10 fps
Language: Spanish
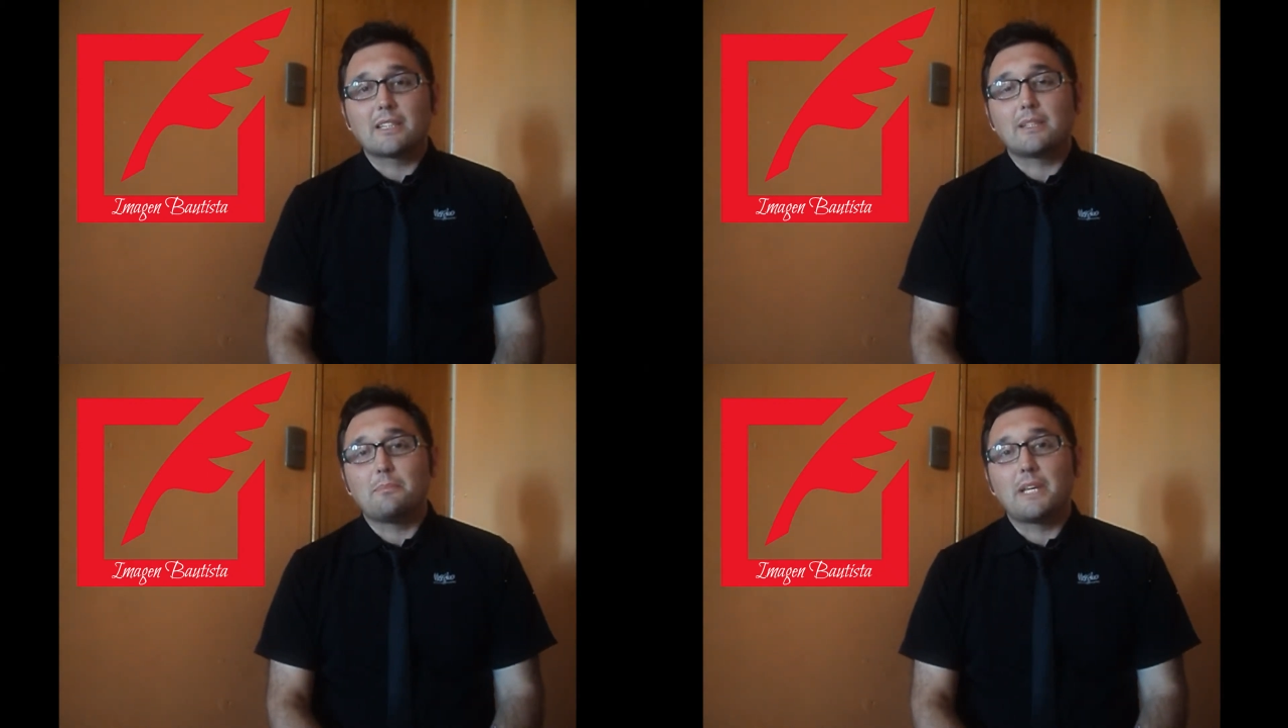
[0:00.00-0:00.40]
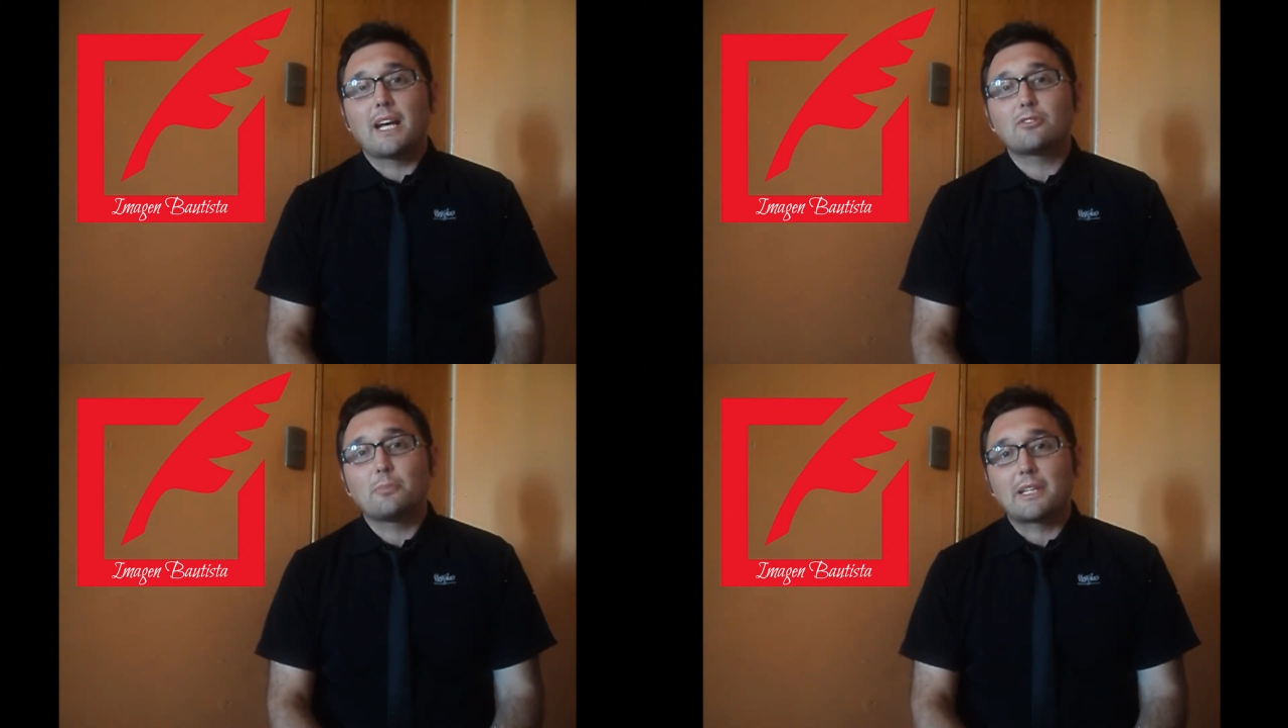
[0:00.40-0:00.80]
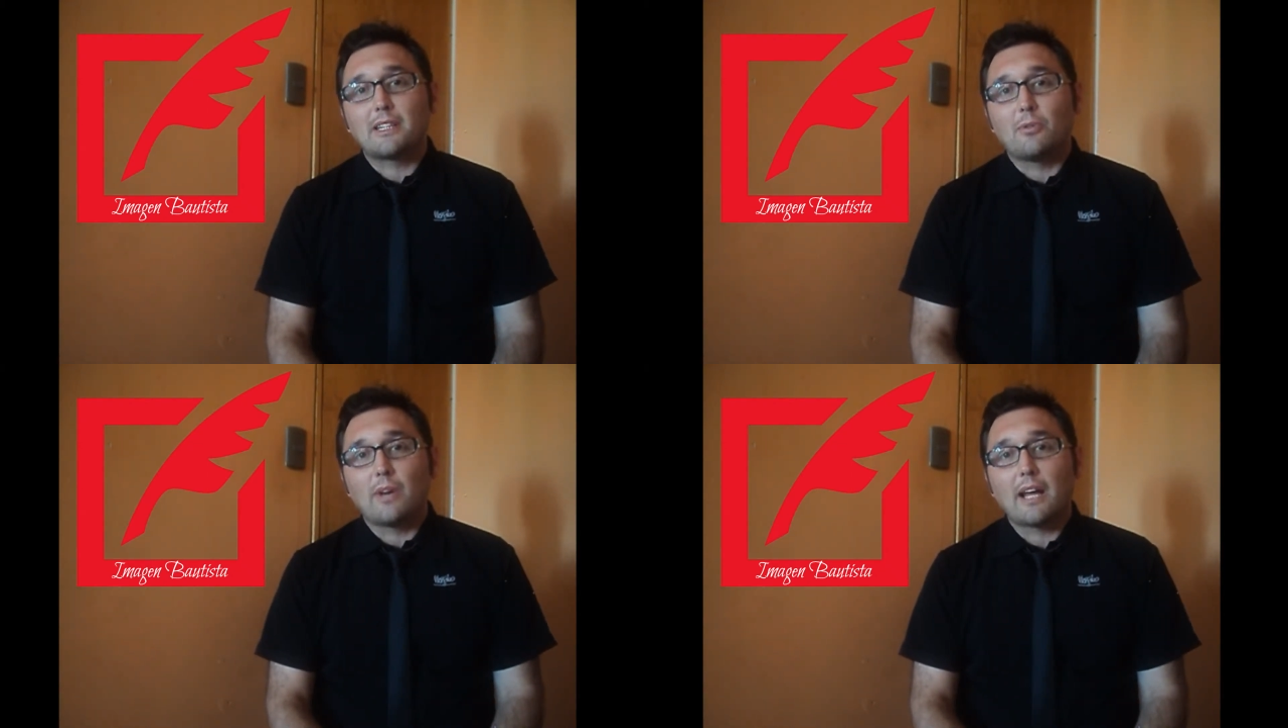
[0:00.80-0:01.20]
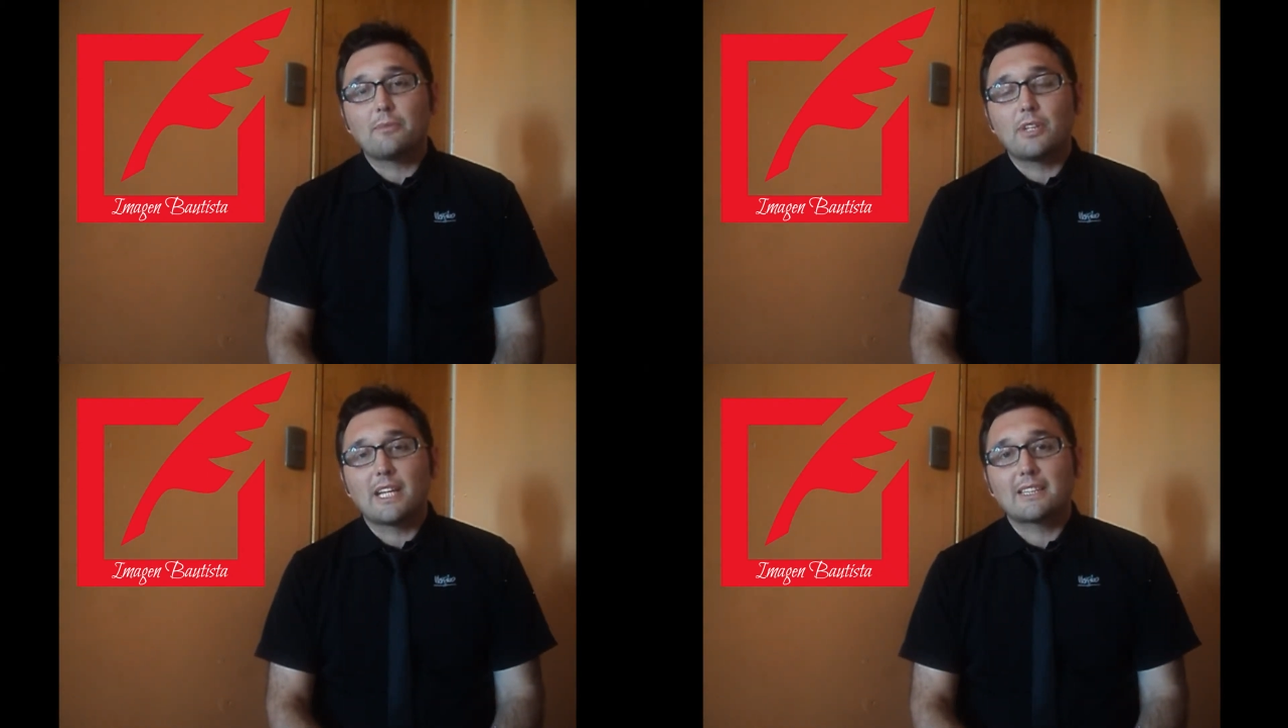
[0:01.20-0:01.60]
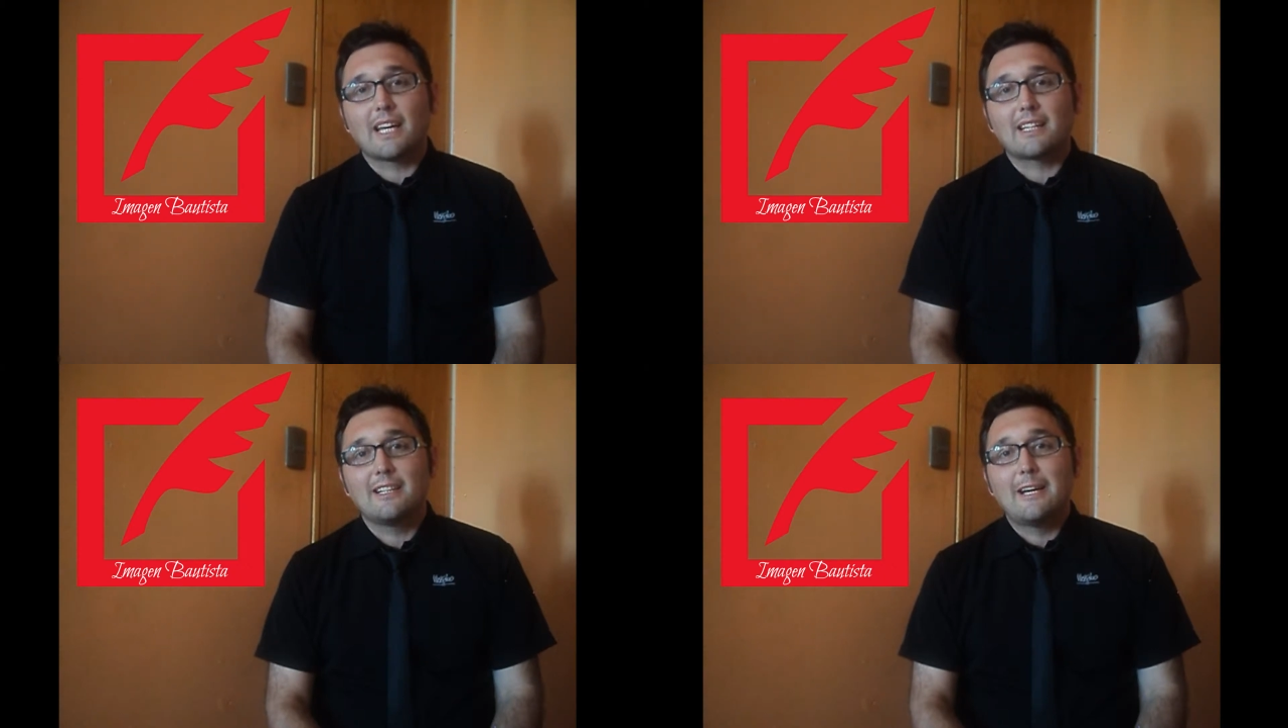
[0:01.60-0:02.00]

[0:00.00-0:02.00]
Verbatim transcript: En mi caso particular voy a estar